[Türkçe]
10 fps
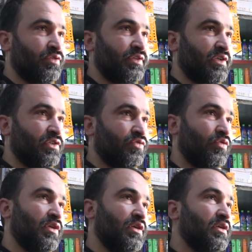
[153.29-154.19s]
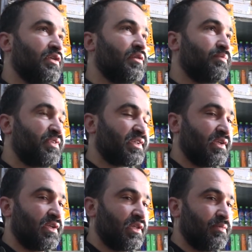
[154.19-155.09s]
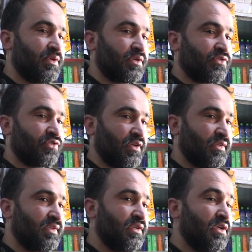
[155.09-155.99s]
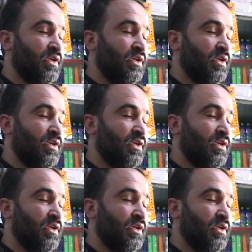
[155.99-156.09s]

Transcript: 18 civarı bisikletli bir şahıs